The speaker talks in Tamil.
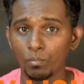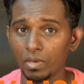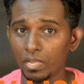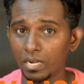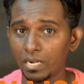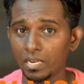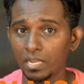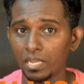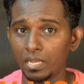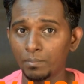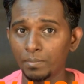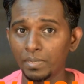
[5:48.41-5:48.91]

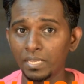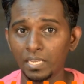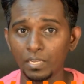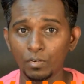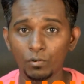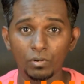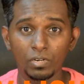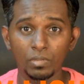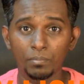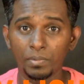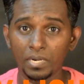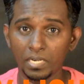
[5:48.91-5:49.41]
மறக்காமல்
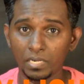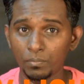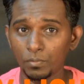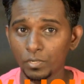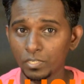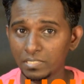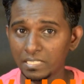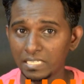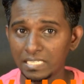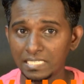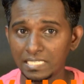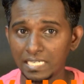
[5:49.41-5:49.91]
எங்களுடைய பெட்டர்
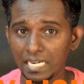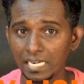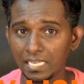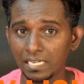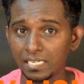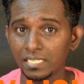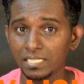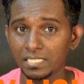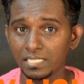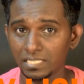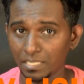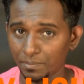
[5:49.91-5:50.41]
மார்க்ஸ் லைட்
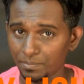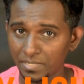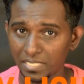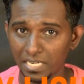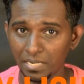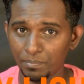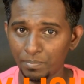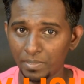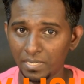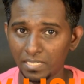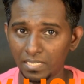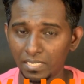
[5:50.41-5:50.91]
சேனலுக்கு
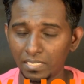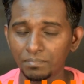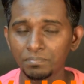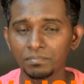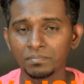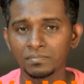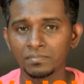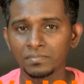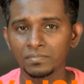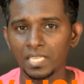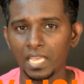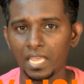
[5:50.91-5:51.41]
சப்ஸ்கிரைப் பண்ணுங்கள்
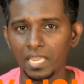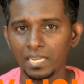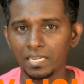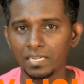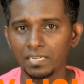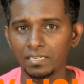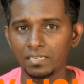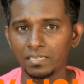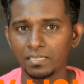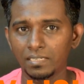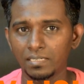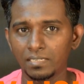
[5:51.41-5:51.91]

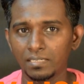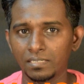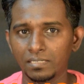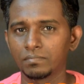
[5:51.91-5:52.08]
அண்ட்